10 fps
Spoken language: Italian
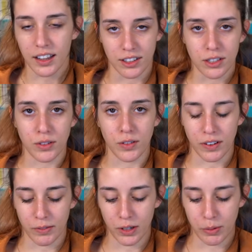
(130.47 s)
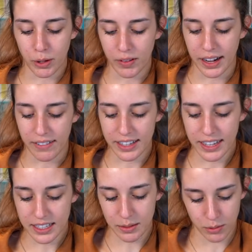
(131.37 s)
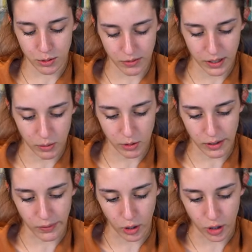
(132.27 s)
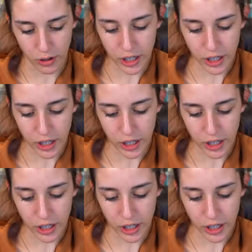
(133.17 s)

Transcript: Adesso voglio provare a vedere se posso fare quello che voglio.